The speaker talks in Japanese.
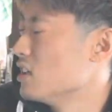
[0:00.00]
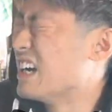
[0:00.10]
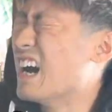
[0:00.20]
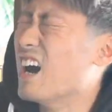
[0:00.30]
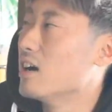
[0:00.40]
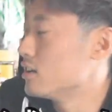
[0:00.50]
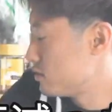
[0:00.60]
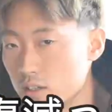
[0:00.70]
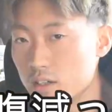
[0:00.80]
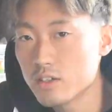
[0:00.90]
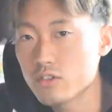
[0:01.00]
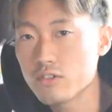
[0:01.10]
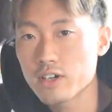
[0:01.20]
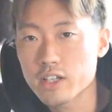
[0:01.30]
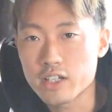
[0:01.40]
あ、えー、と
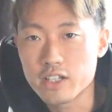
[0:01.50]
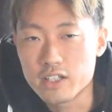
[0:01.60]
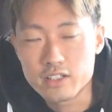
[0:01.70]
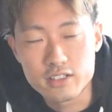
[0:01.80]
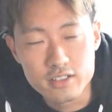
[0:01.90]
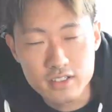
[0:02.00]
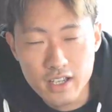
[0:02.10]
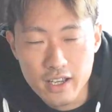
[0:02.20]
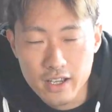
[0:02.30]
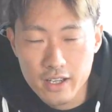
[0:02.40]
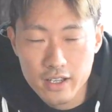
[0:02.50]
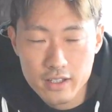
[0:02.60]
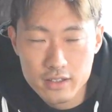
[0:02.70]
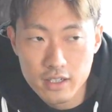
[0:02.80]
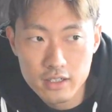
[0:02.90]
いうわけでですね、
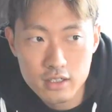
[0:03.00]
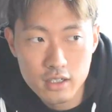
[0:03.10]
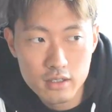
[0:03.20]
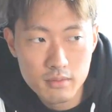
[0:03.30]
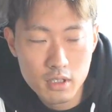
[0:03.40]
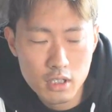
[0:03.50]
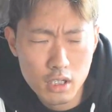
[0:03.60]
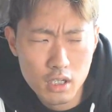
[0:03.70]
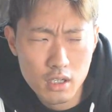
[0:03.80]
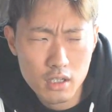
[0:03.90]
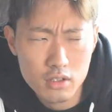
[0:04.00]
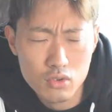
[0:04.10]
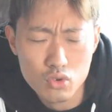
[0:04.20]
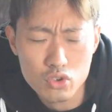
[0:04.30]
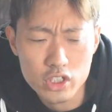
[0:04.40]
大会まで
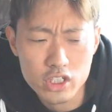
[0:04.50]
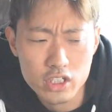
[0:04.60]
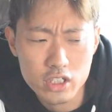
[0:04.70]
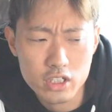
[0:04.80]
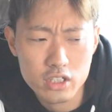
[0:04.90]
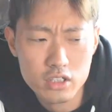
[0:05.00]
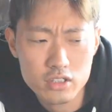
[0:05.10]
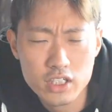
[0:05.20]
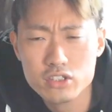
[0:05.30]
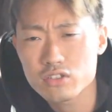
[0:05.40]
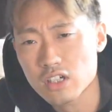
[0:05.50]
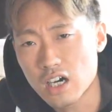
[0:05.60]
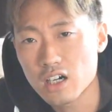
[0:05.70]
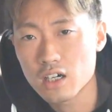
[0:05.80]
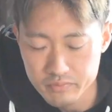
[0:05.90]
残り3週
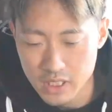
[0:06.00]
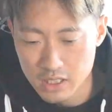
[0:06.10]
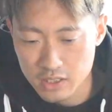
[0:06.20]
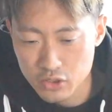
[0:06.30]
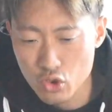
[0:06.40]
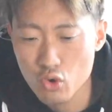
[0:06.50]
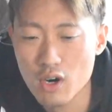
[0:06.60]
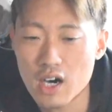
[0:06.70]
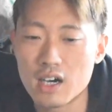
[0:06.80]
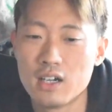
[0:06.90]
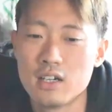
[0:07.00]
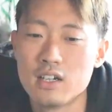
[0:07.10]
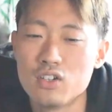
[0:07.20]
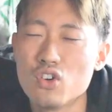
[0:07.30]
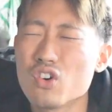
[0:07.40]
間。今日は
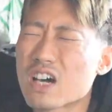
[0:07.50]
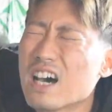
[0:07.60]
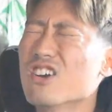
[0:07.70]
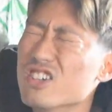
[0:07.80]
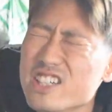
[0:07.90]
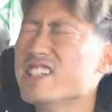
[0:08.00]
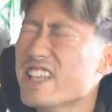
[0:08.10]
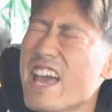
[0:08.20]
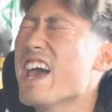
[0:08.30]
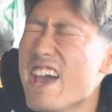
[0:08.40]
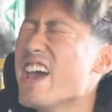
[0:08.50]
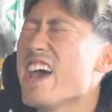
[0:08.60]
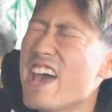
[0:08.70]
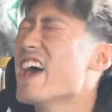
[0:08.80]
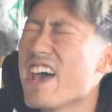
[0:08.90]
ローカロリー
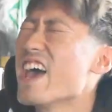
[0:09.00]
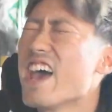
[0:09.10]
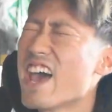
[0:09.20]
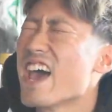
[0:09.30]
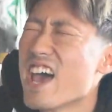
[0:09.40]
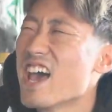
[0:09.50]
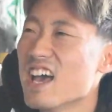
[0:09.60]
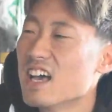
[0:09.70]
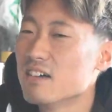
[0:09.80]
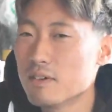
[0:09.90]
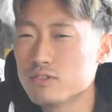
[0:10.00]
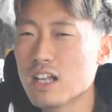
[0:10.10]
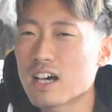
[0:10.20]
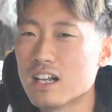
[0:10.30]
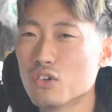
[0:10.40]
でー、まあ、普
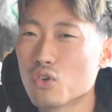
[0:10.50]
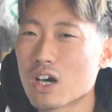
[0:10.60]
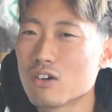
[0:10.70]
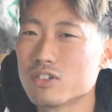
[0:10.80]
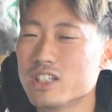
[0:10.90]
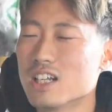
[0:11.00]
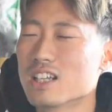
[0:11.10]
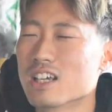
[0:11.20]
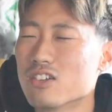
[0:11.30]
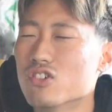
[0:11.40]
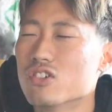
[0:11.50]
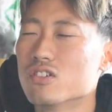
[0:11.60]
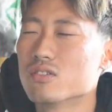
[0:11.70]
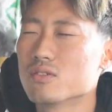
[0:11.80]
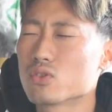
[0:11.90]
段からローカロリーなんだけど、
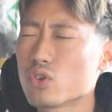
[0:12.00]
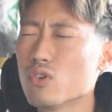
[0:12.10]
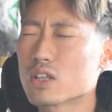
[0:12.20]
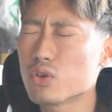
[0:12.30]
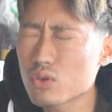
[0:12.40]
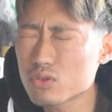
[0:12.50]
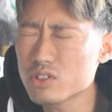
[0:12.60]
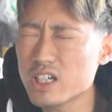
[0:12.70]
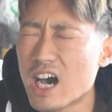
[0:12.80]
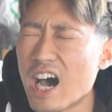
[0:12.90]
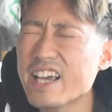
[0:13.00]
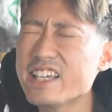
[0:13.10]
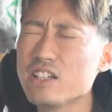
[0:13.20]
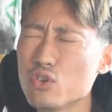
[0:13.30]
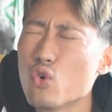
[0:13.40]
今日は特に
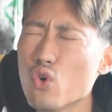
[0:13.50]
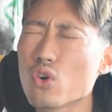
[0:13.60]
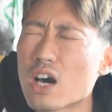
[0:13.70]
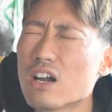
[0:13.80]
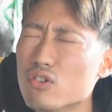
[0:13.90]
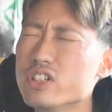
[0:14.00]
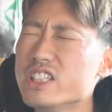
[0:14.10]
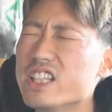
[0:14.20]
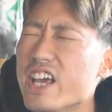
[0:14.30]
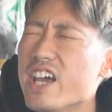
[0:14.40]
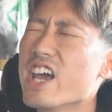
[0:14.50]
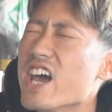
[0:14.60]
ハイローカロリーで